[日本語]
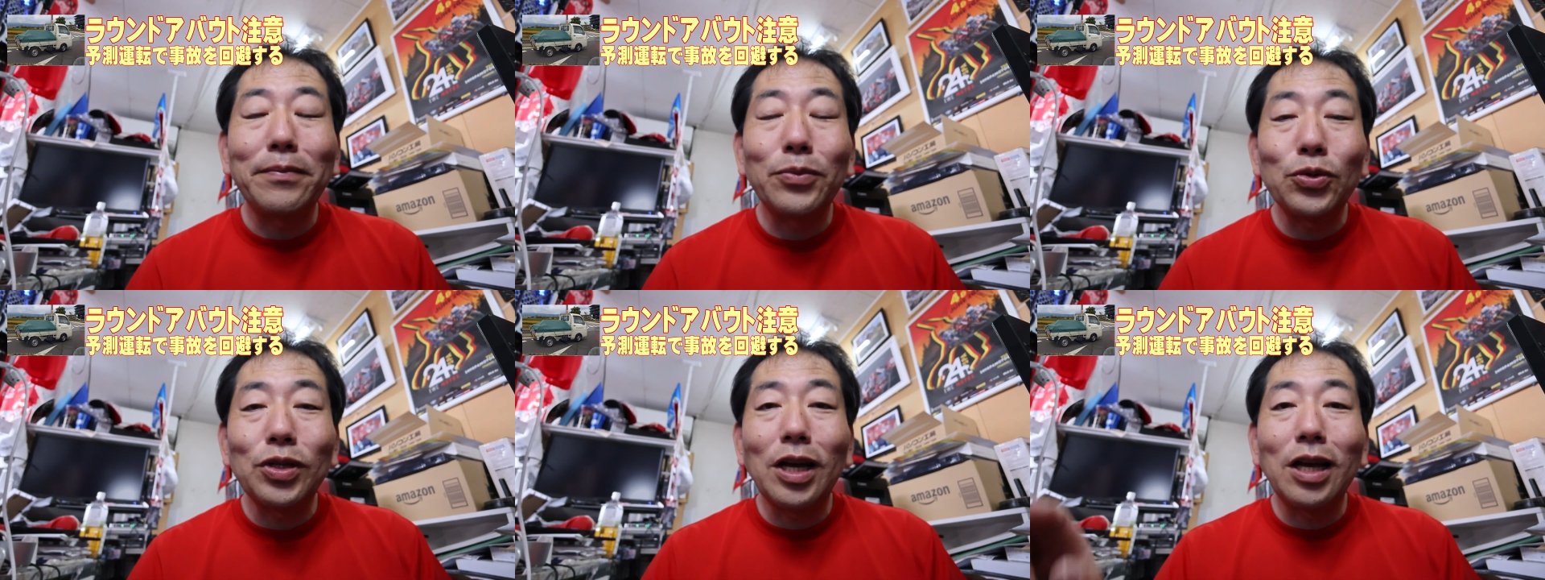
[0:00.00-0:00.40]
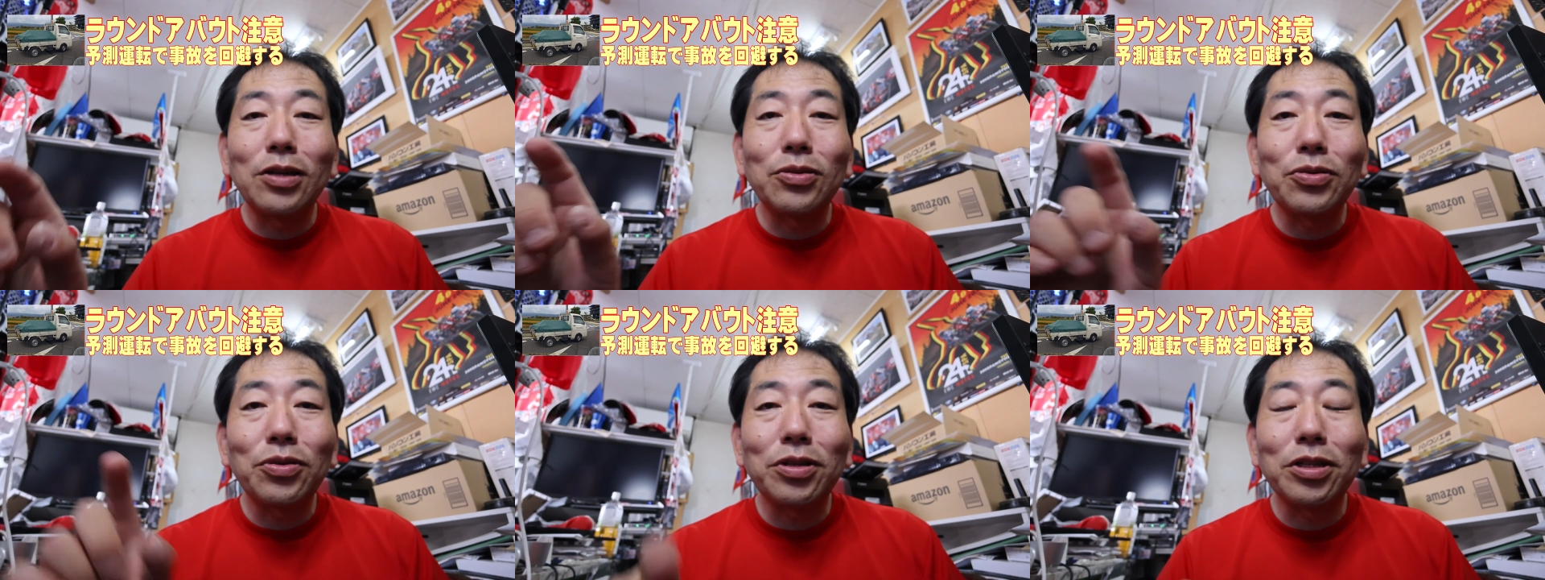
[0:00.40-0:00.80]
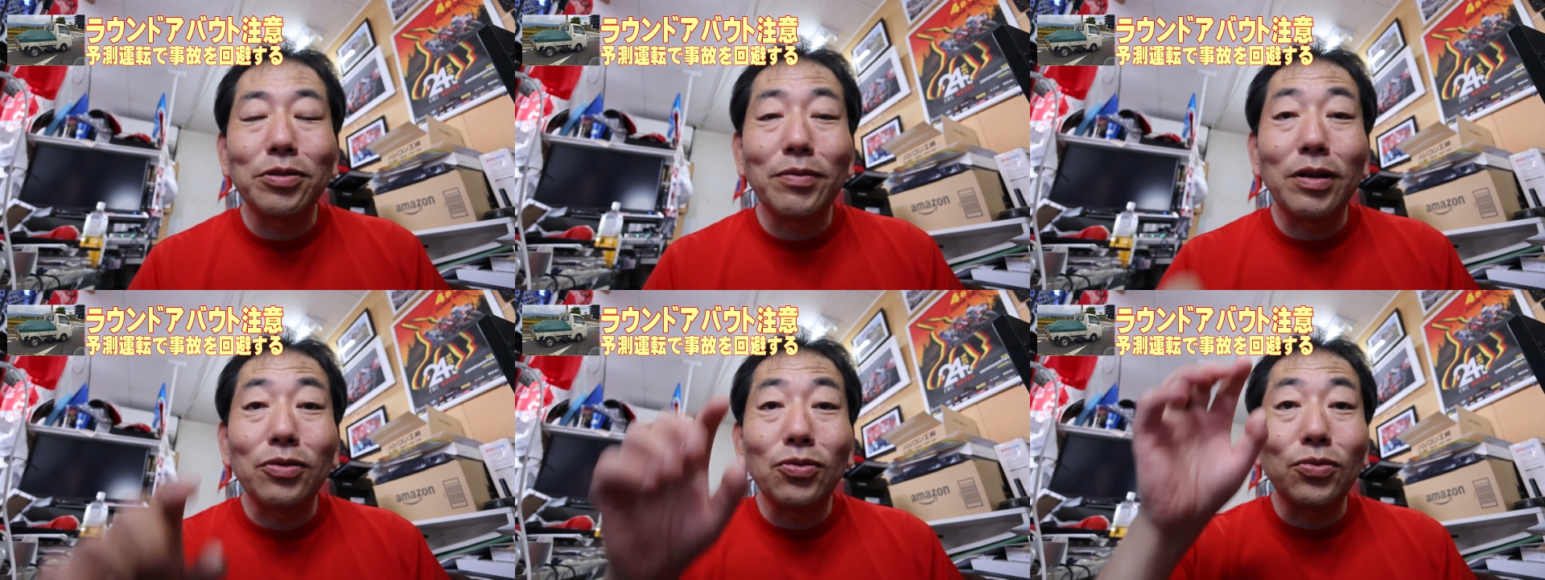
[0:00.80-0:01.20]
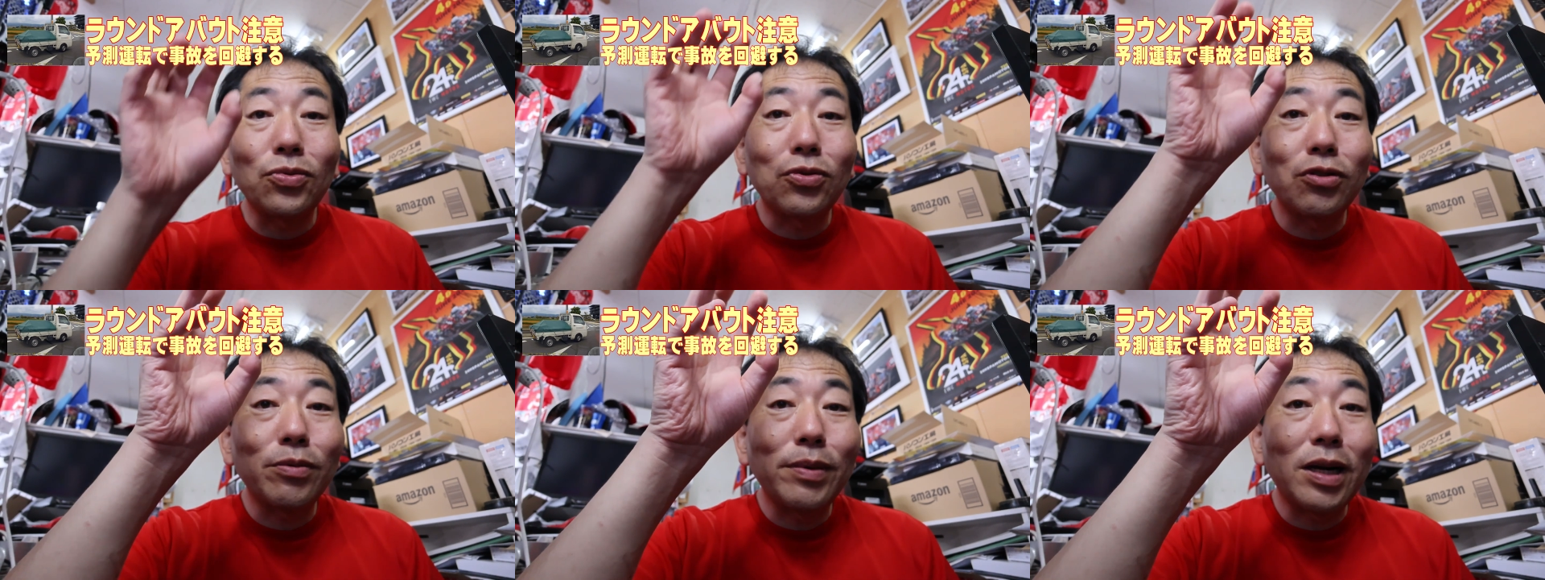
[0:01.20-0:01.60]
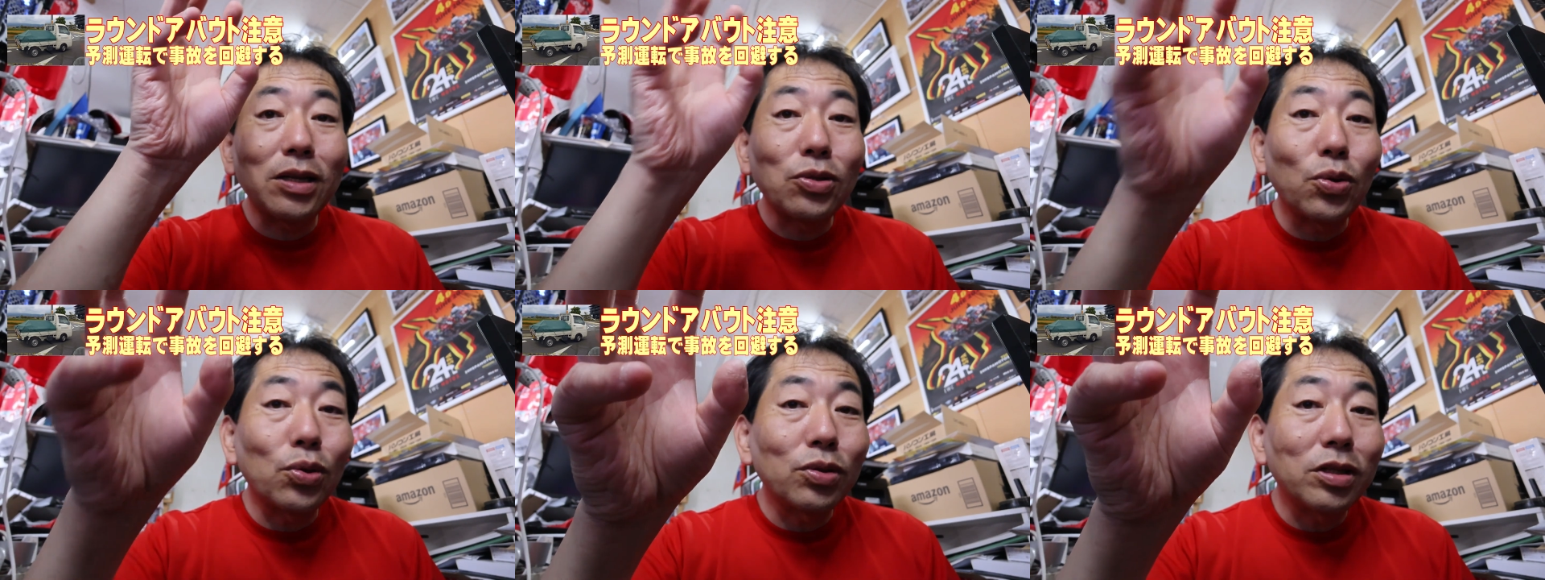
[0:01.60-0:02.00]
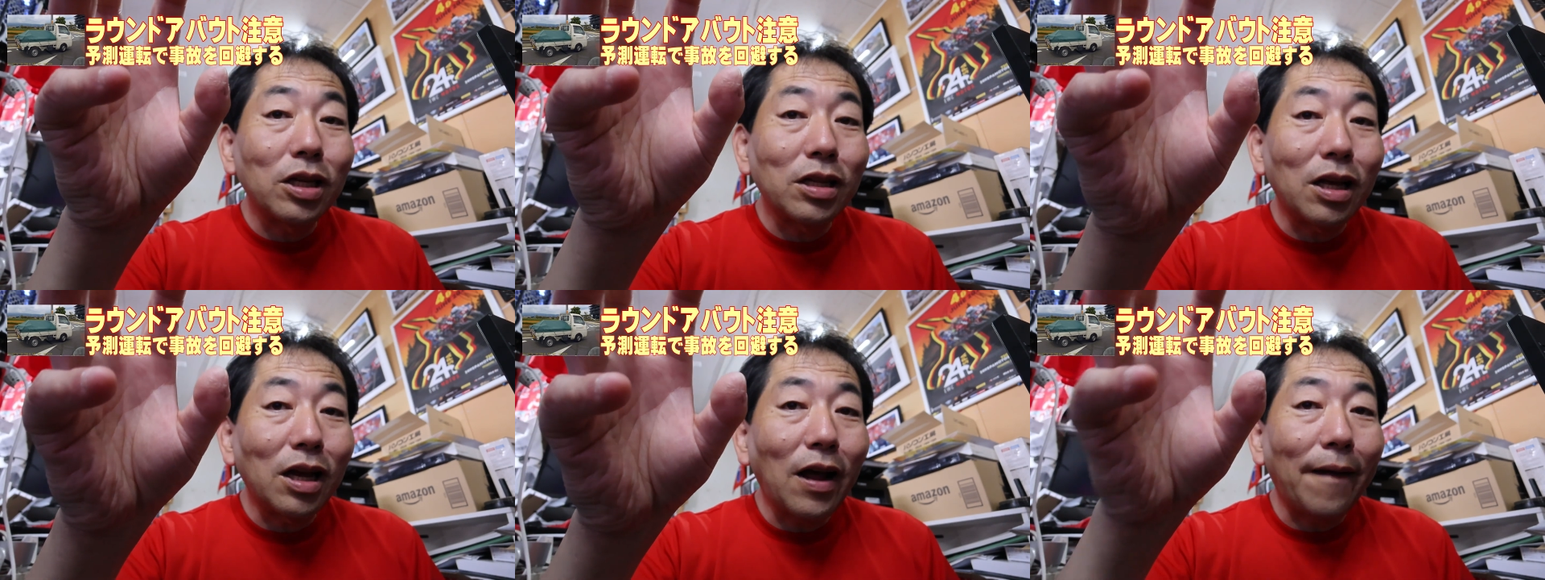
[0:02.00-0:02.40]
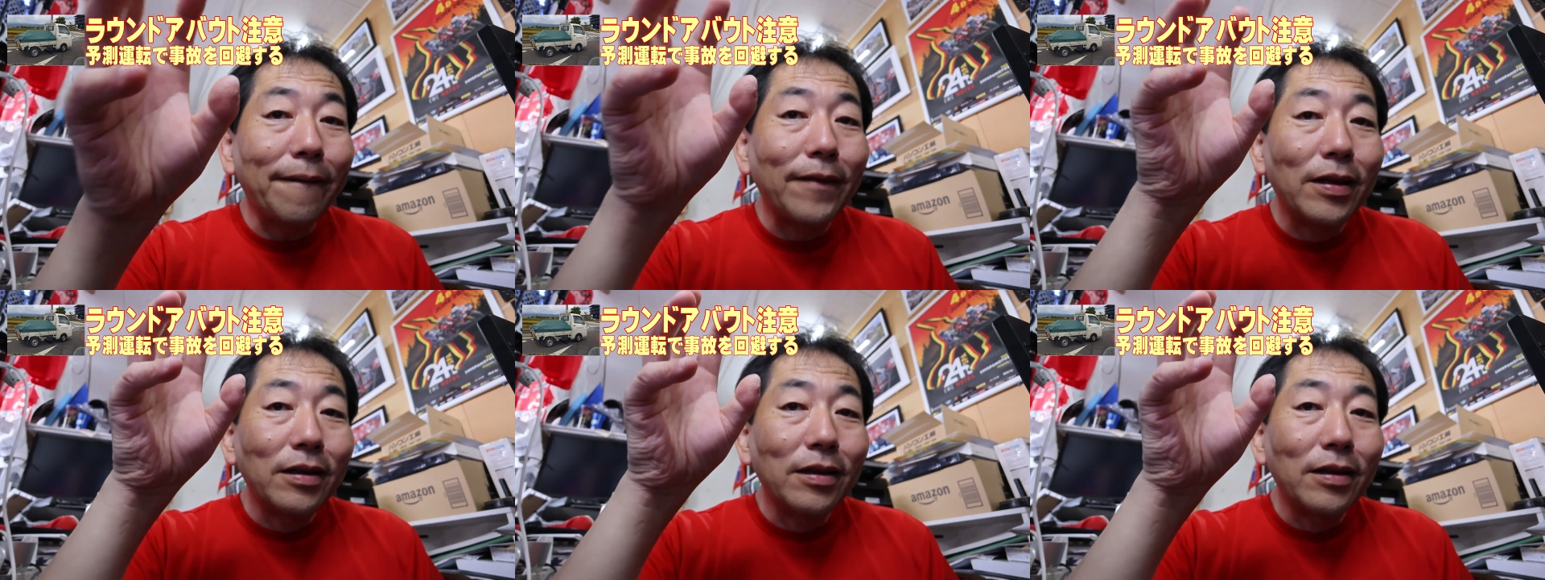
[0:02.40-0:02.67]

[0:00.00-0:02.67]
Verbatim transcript: もし入るときにはその車が通ってたら、